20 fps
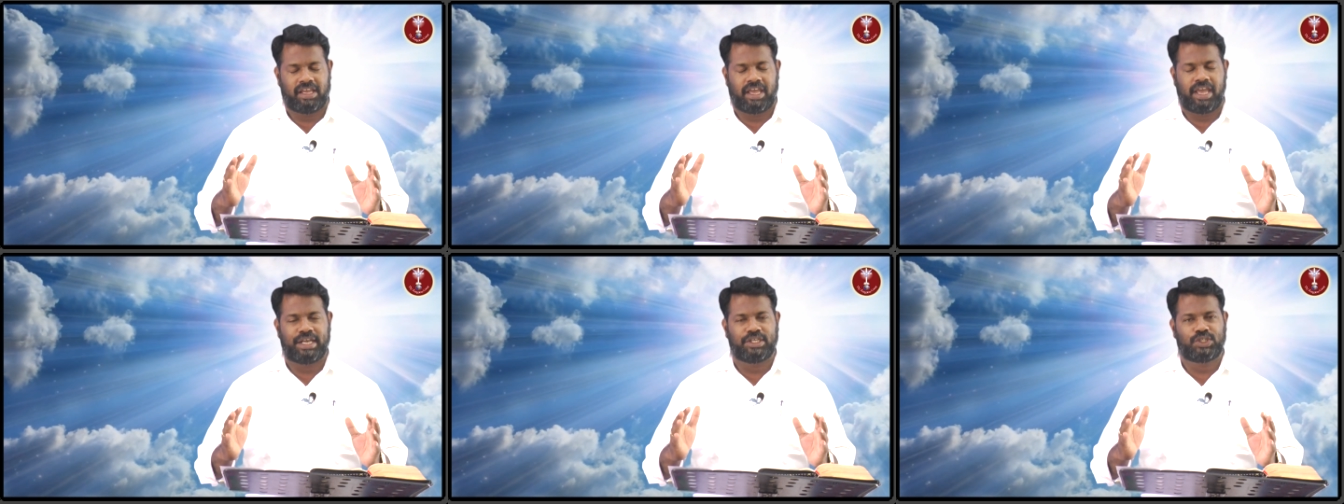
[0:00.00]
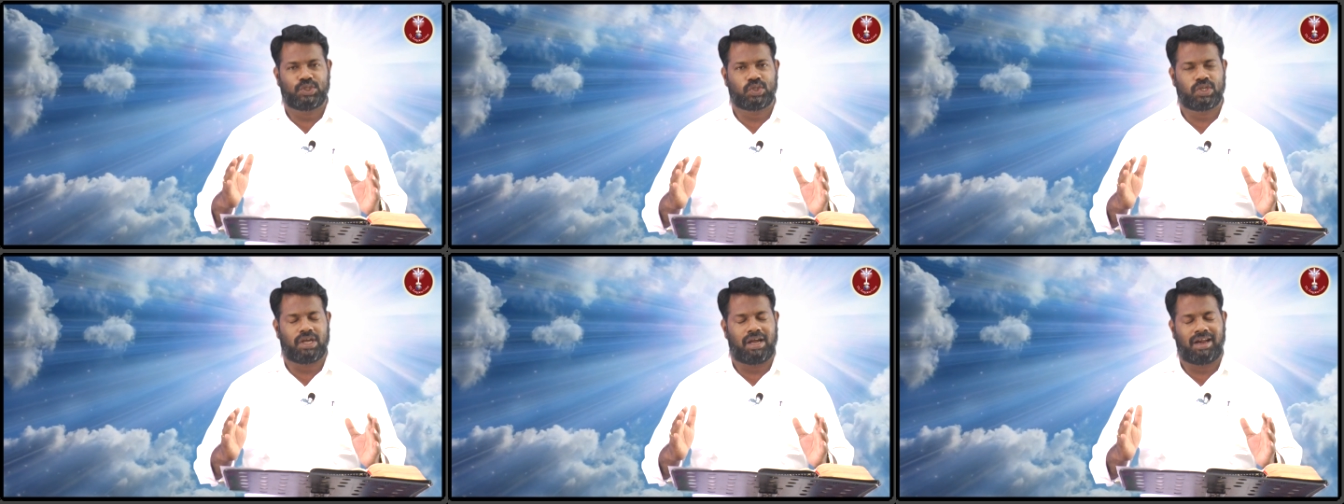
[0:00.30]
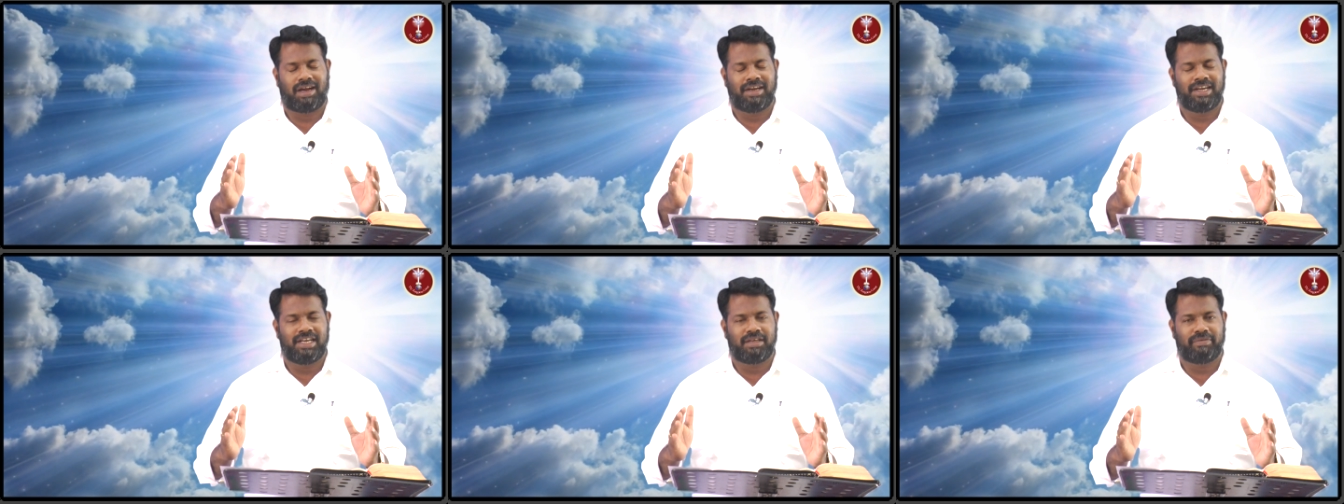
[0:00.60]
இயேசு
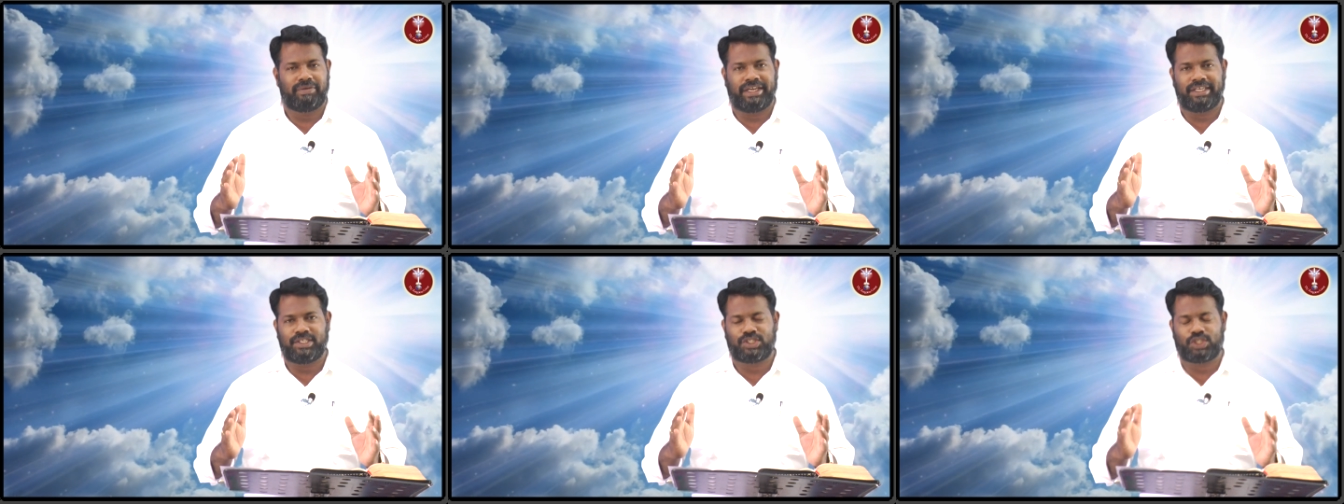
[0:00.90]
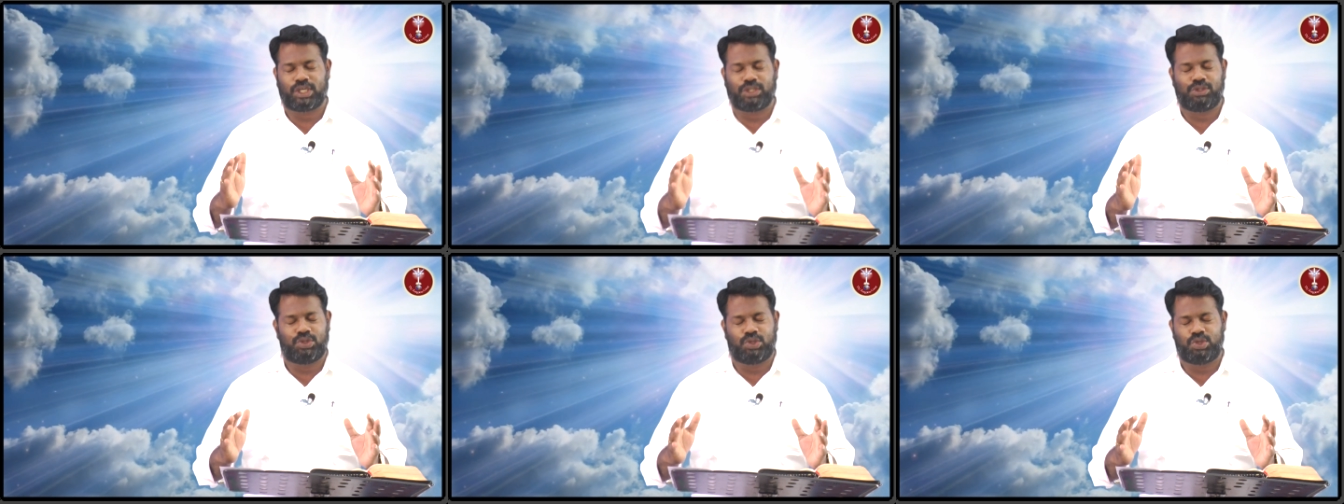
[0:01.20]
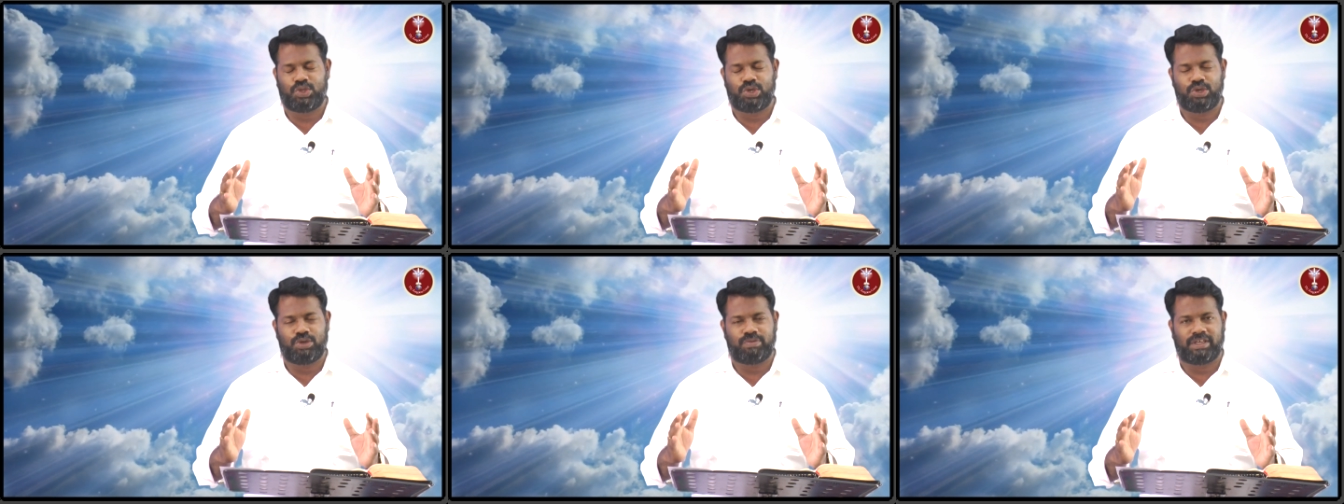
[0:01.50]
ஆண்டவரை
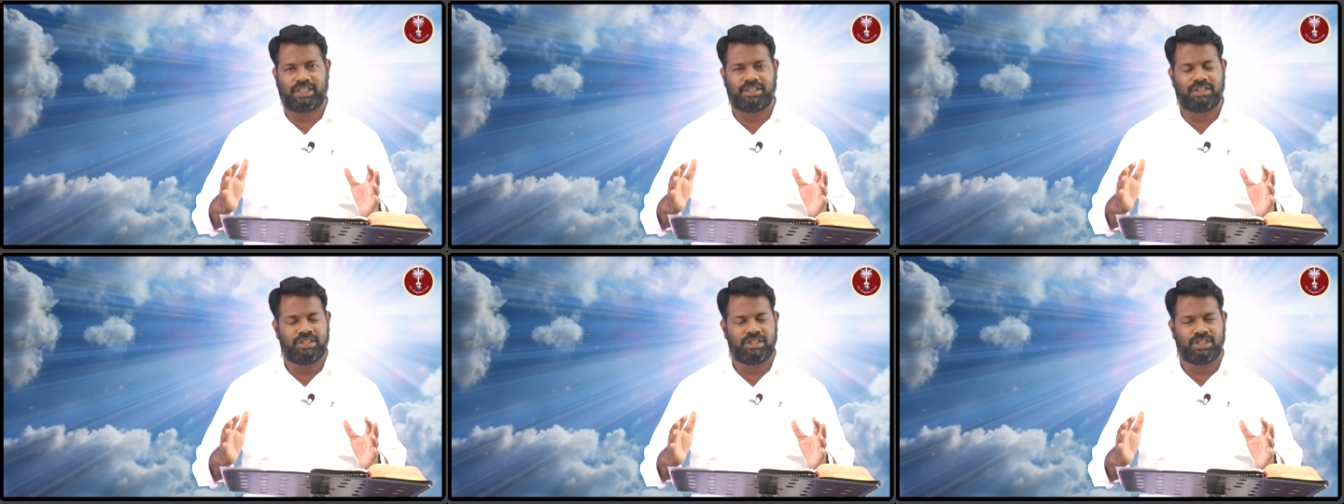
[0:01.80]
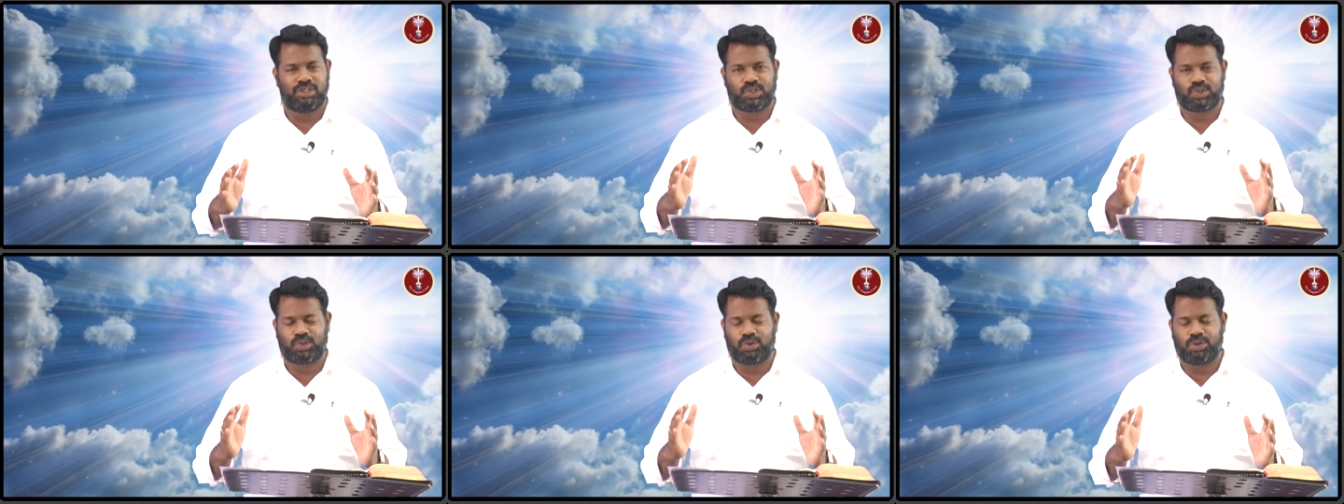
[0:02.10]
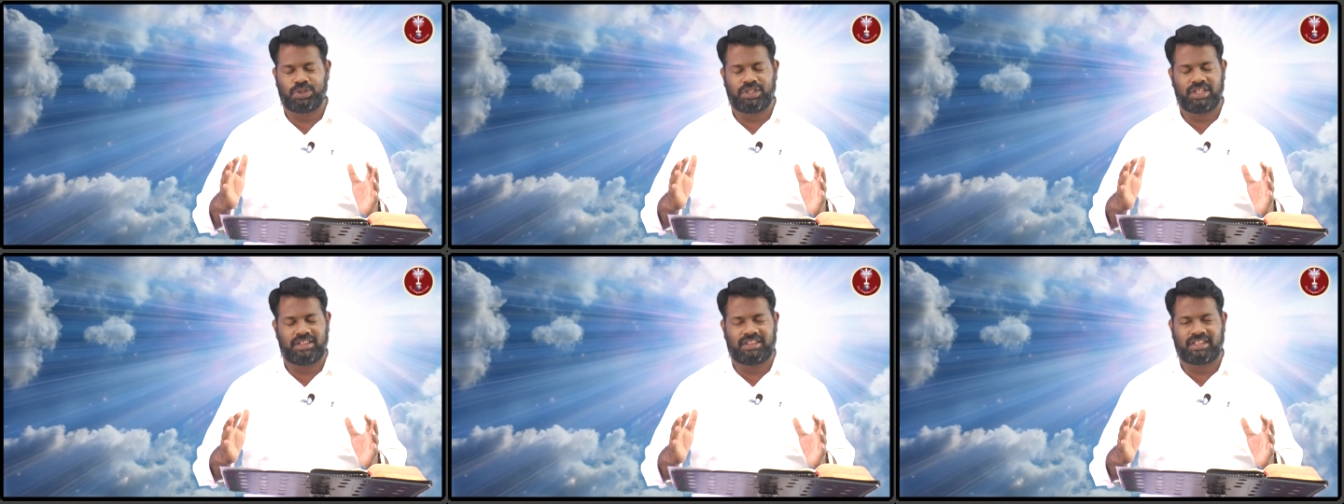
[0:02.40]
சத்துரு வந்து
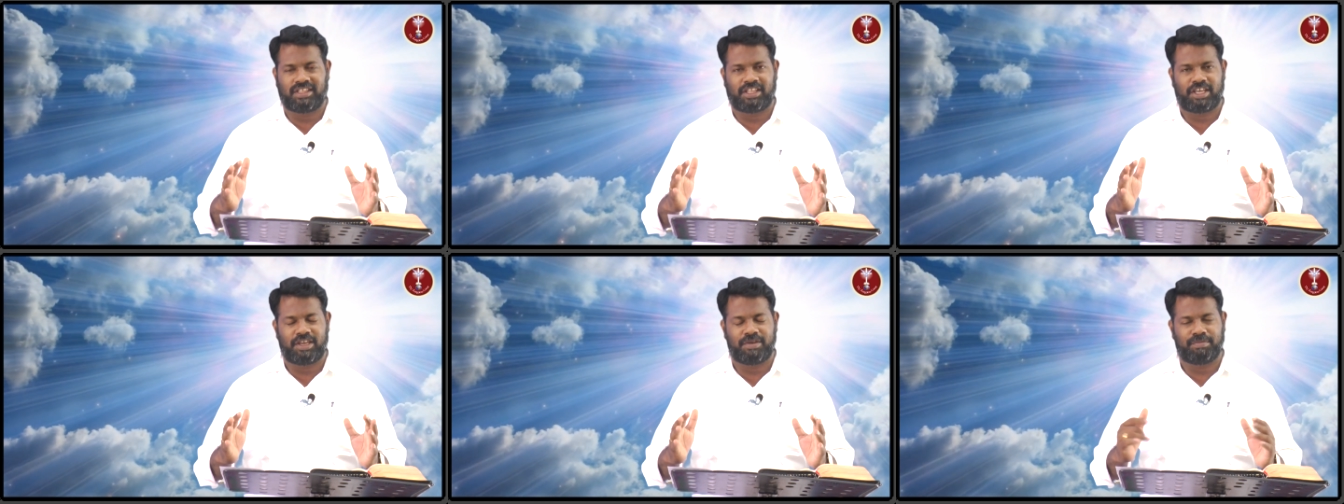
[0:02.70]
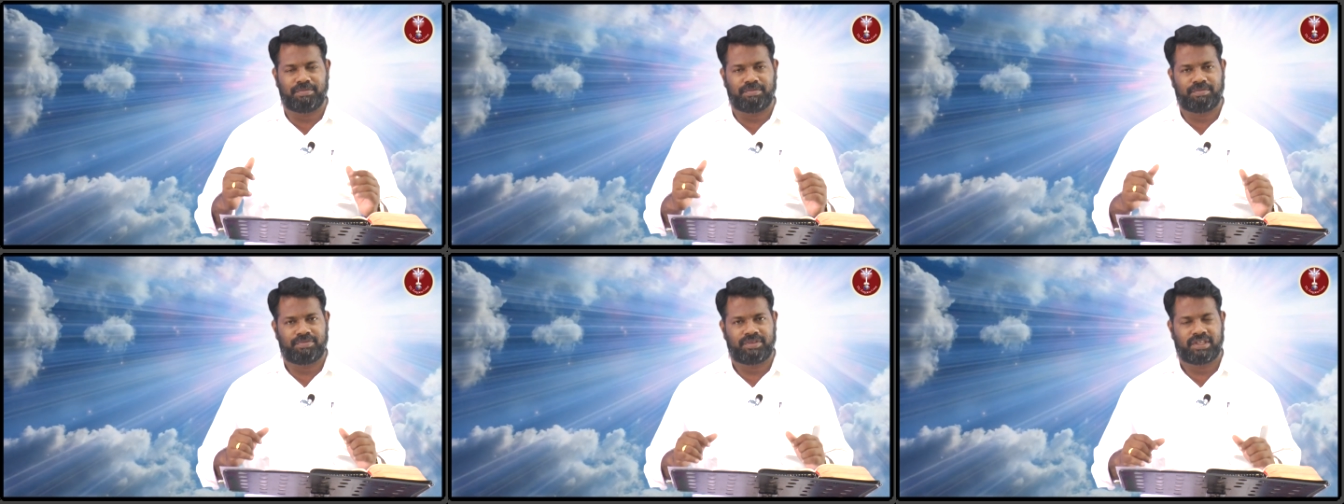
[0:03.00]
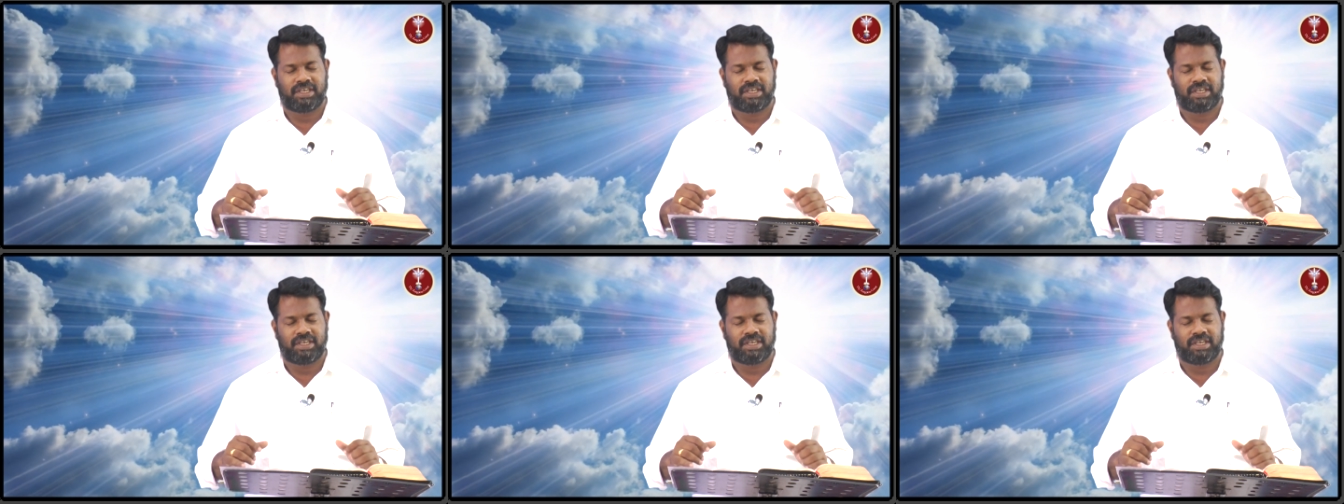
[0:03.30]
சோதித்ததையும்